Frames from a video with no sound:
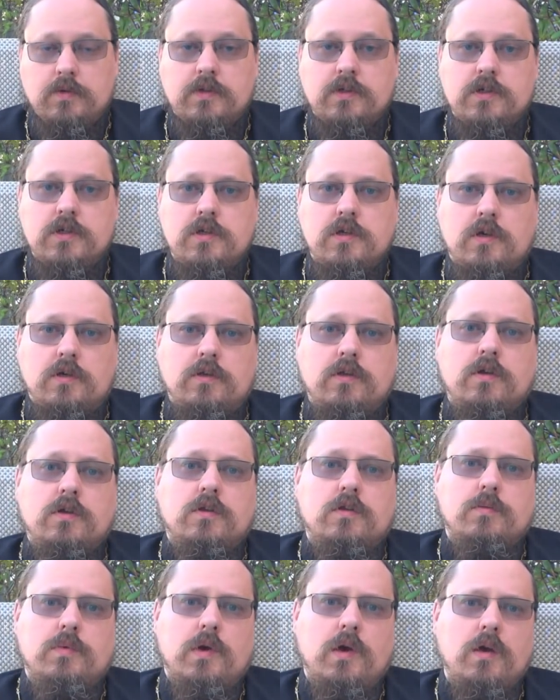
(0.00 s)
В отношении
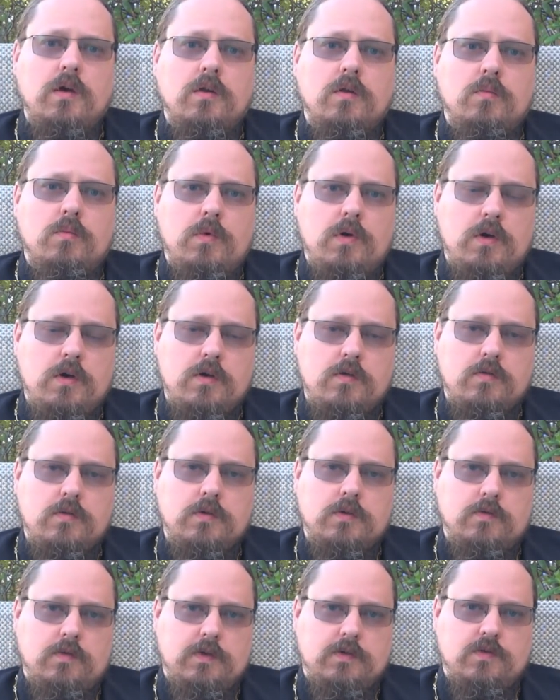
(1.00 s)
конкретно Михаила
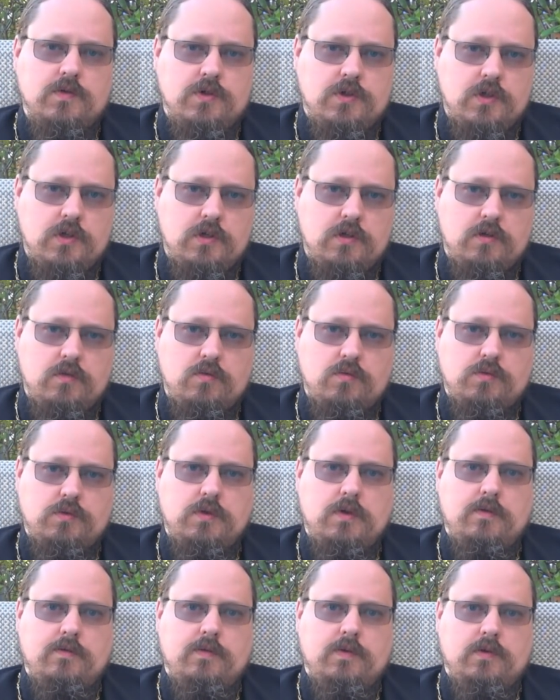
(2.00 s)
Махова два священника,
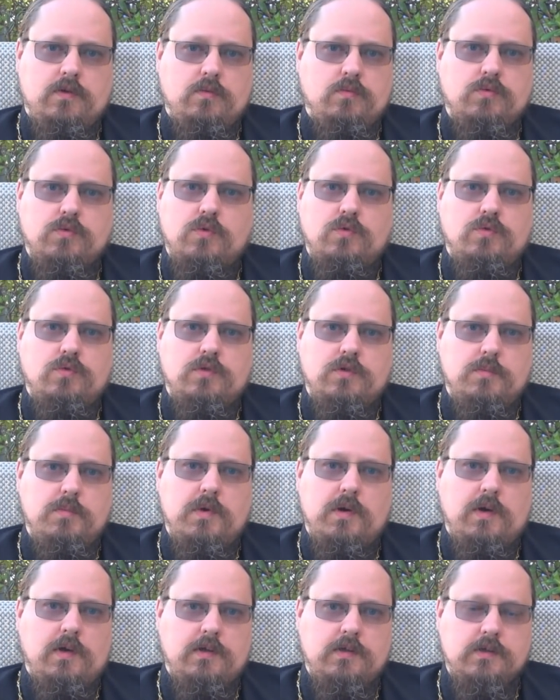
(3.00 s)
узнав о том, что он
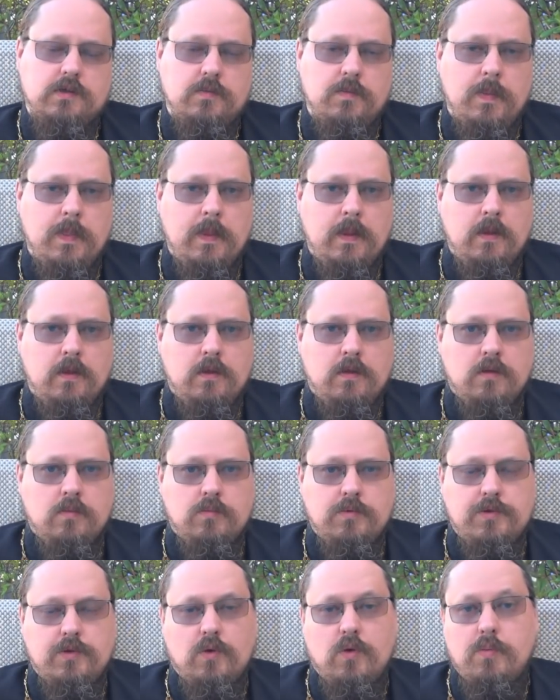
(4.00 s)
собирается
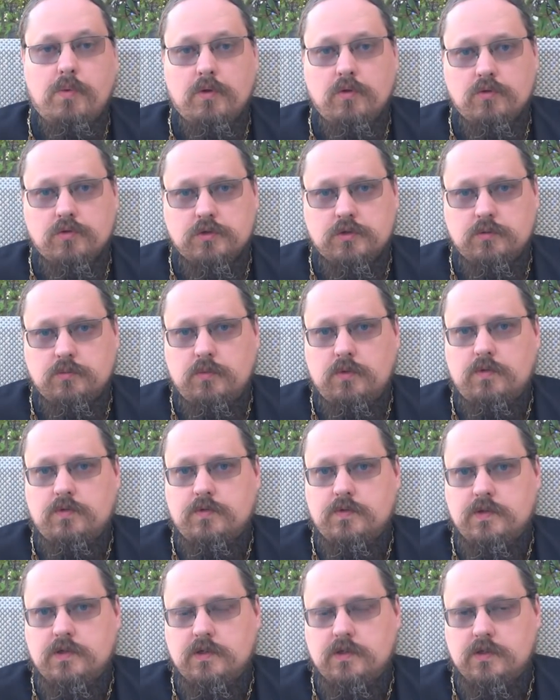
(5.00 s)
быть рукоположенным
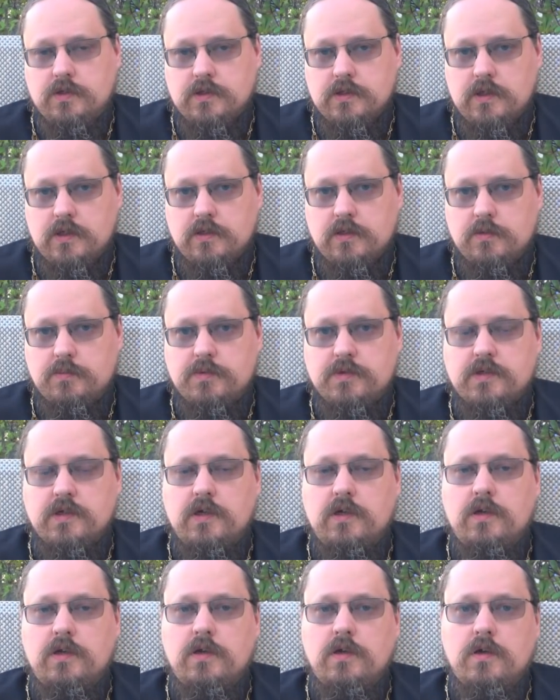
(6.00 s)
в священный сан,
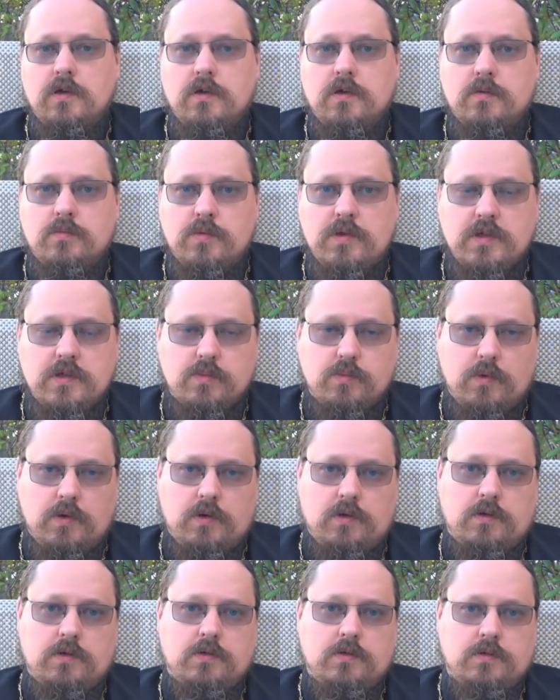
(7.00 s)
написали
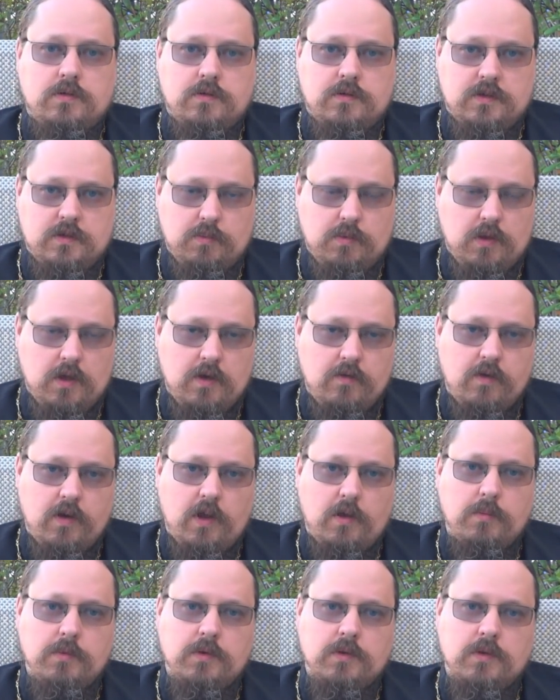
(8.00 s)
письма
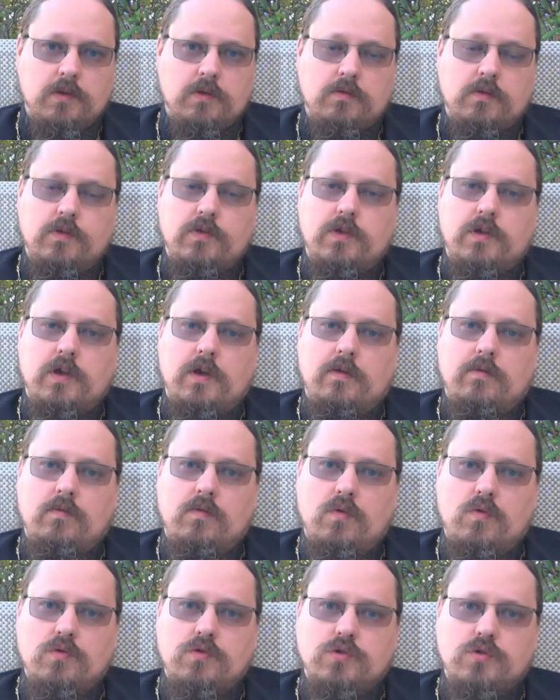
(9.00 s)
заблаговременно владыке
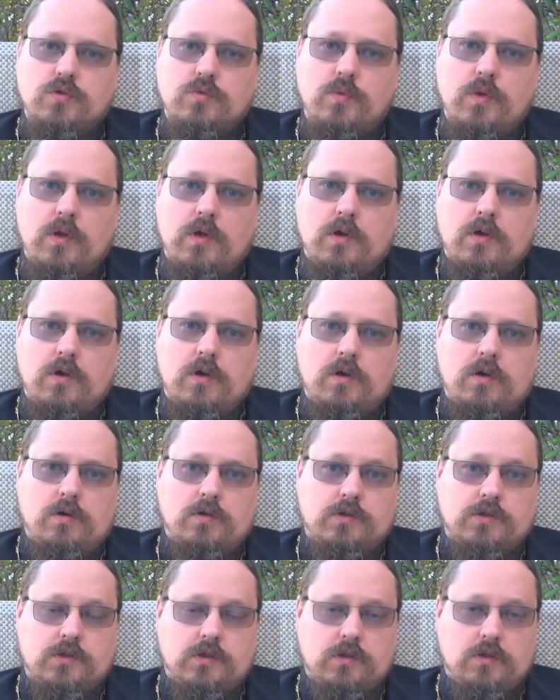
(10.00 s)
Амвросию
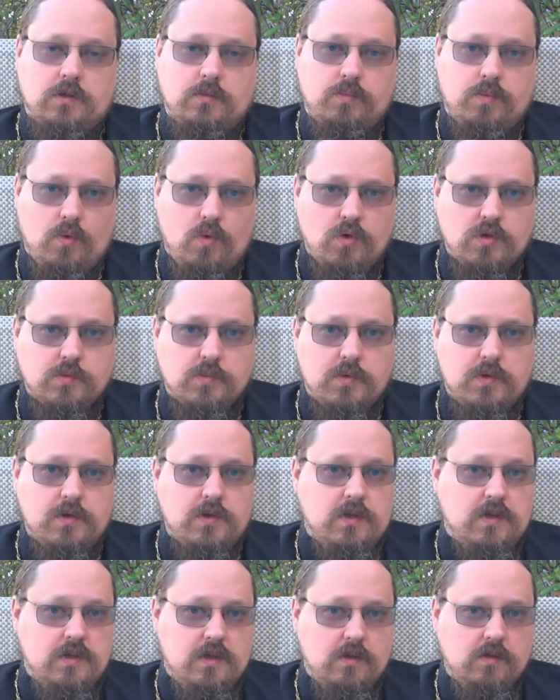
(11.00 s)
а, с просьбой
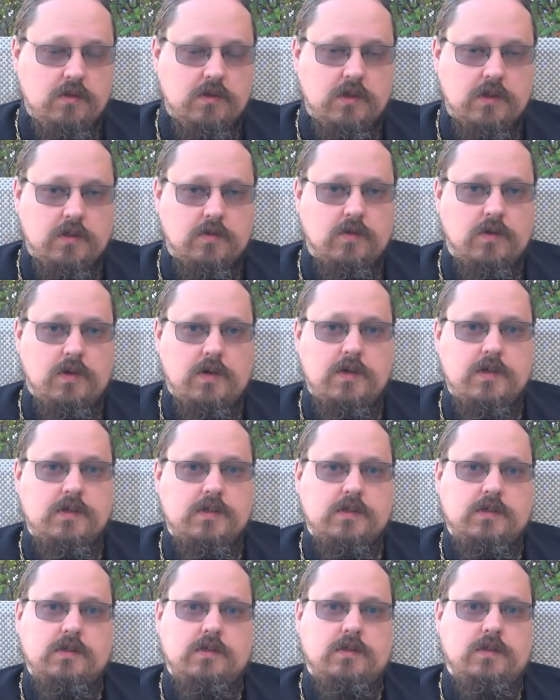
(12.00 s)
не делать этого и
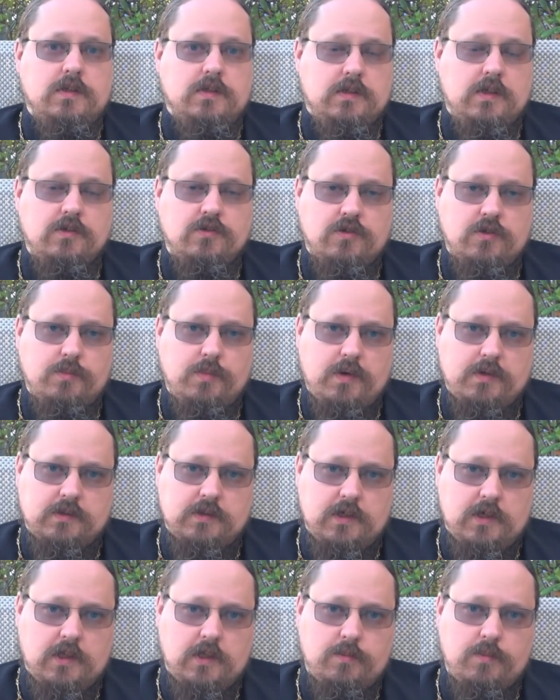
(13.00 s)
с достаточно
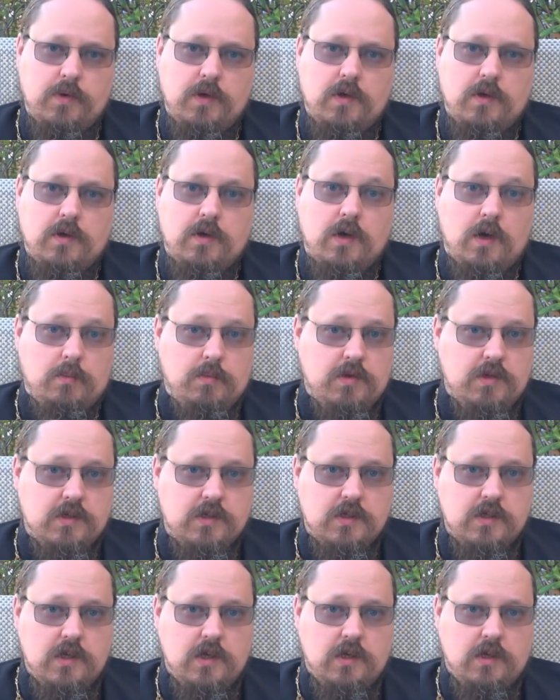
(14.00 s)
пространным
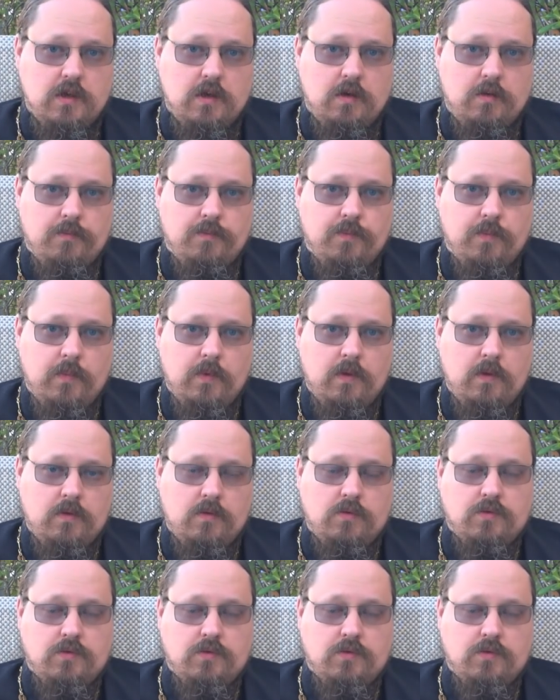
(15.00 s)
объяснением.